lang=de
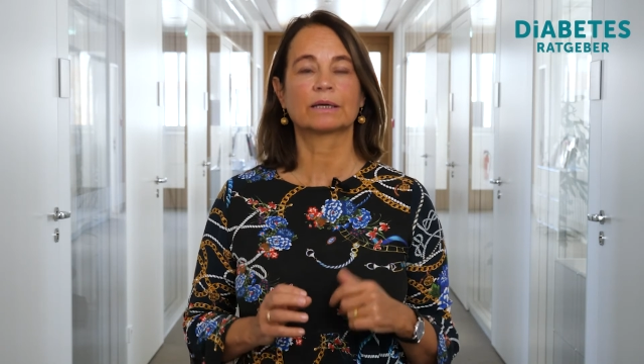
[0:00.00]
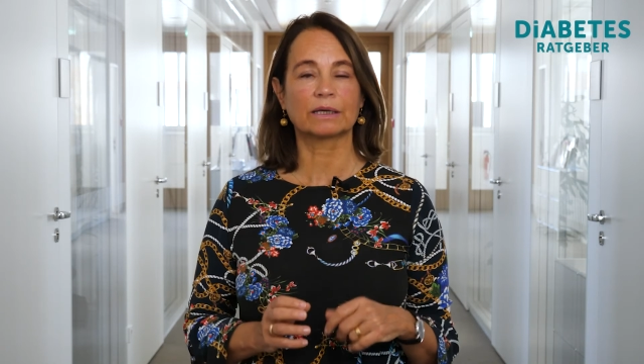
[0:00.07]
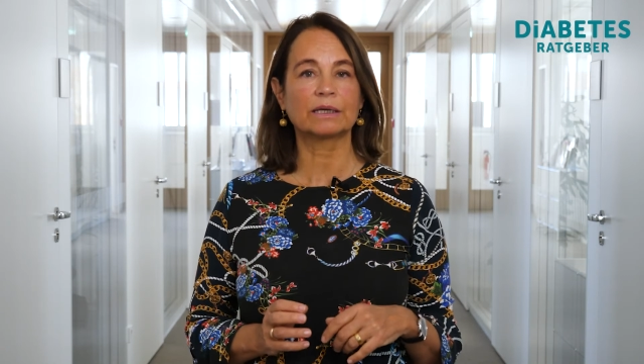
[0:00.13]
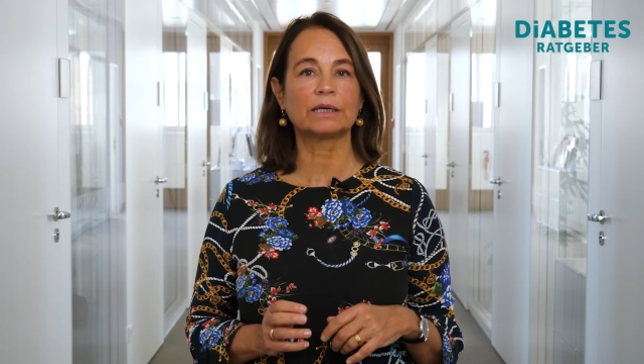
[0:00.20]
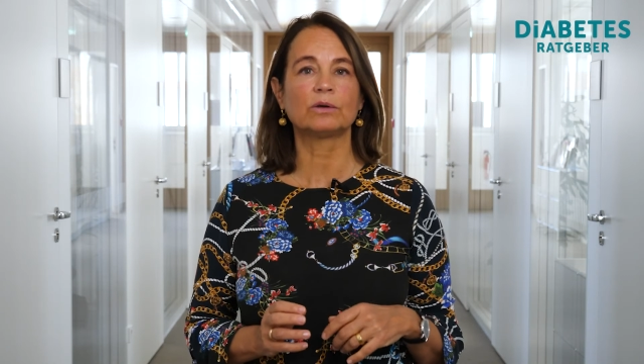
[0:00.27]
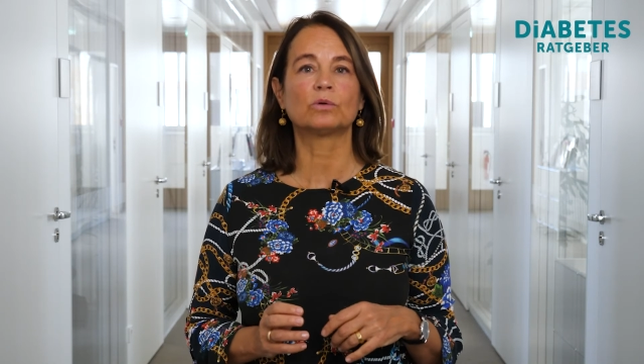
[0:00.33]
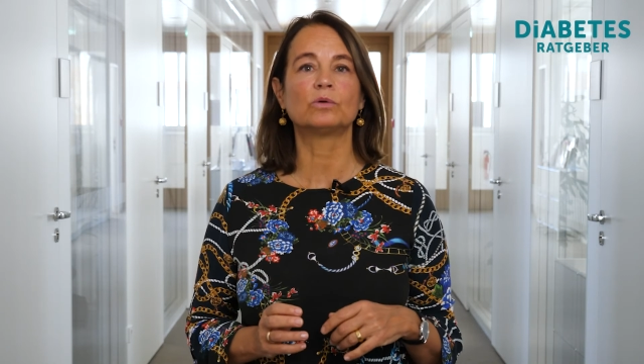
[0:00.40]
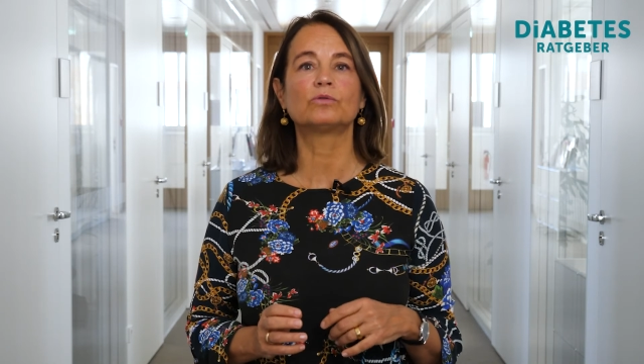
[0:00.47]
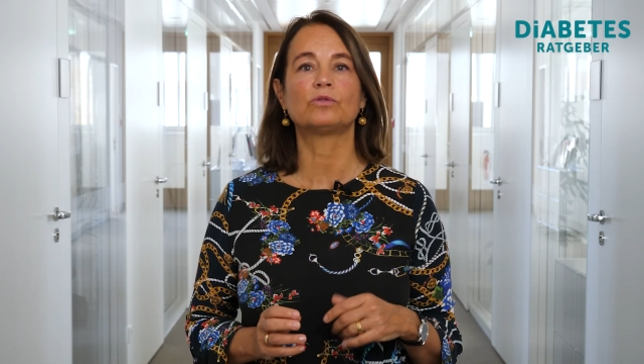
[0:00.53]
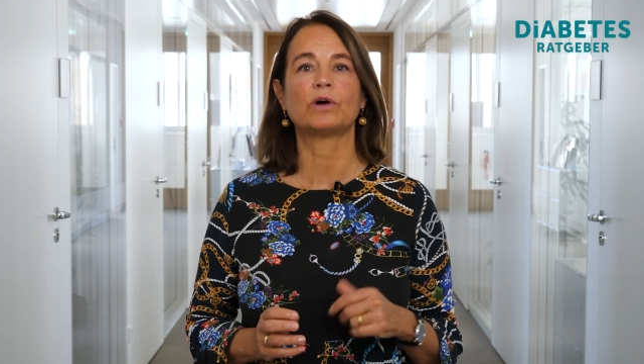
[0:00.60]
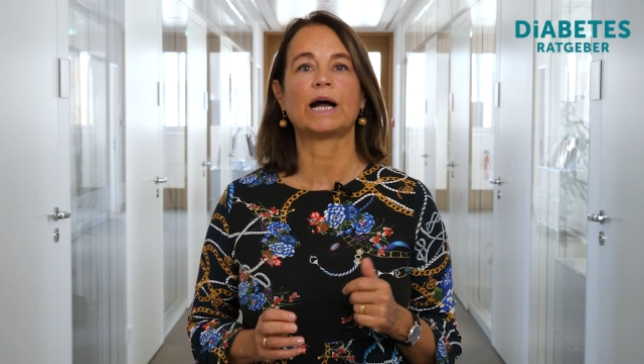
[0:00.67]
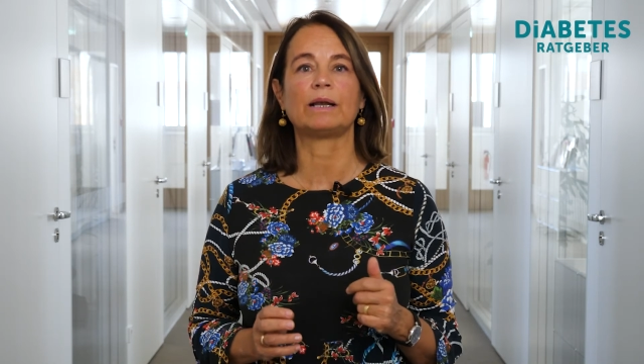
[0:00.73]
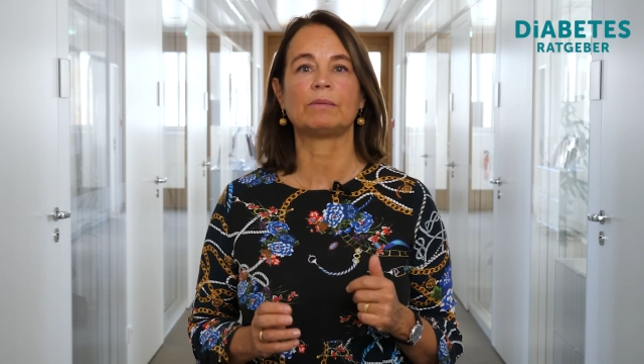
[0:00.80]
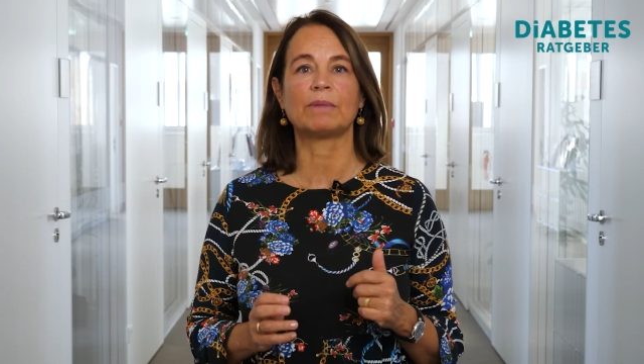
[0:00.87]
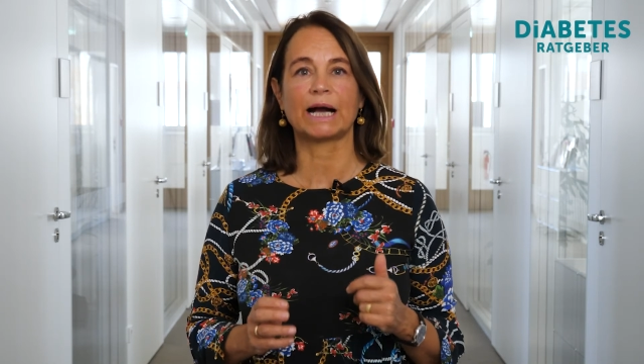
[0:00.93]
Regierung vor
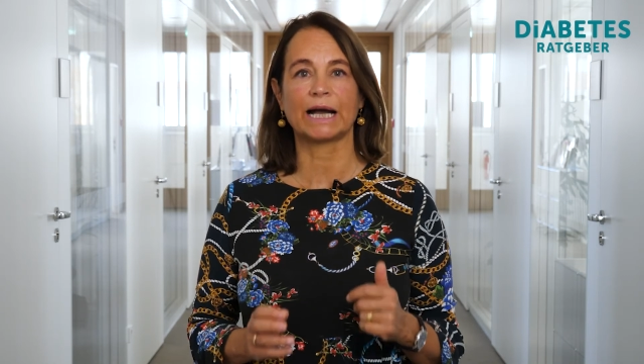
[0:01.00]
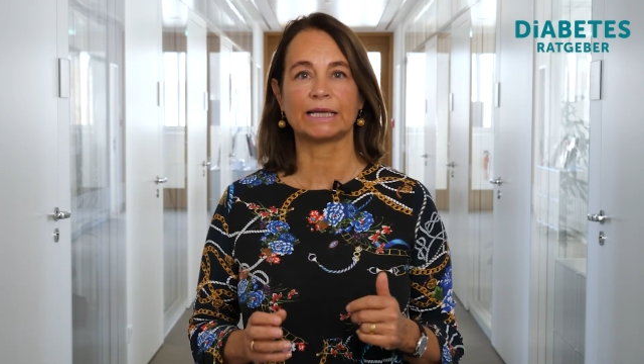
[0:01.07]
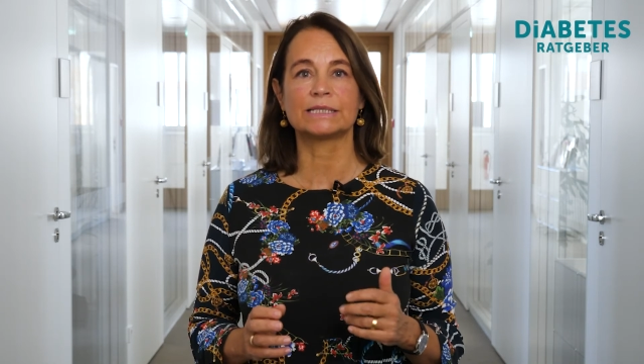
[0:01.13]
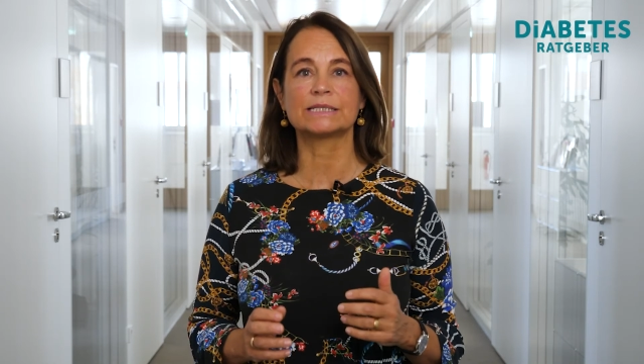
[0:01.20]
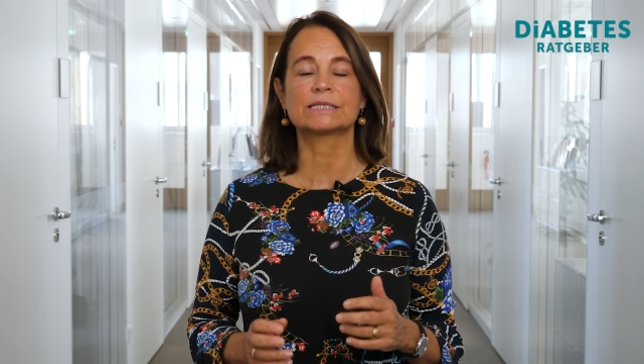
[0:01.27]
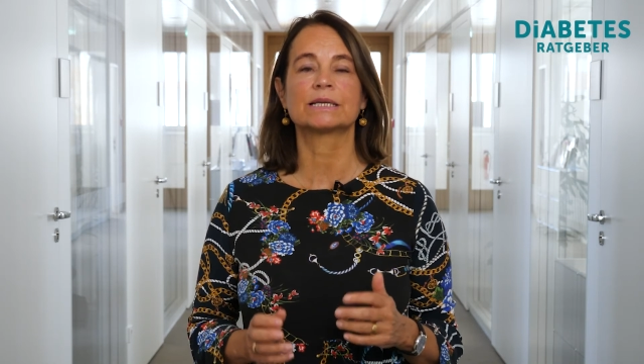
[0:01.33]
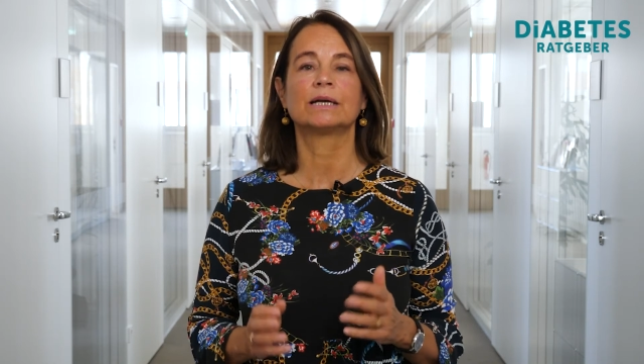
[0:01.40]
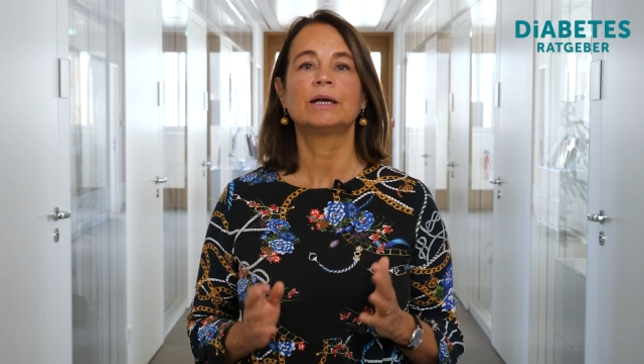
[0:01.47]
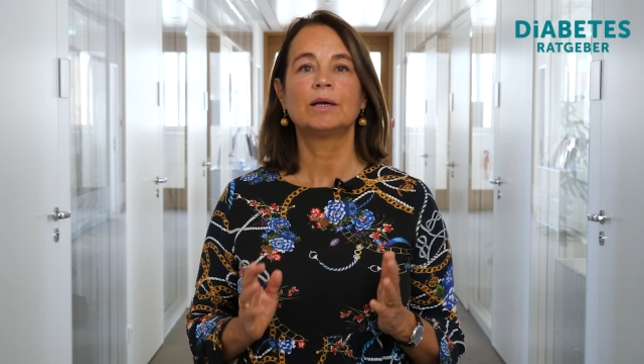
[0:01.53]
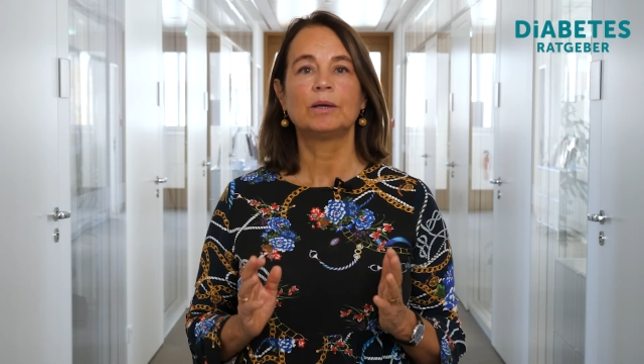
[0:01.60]
allem eines,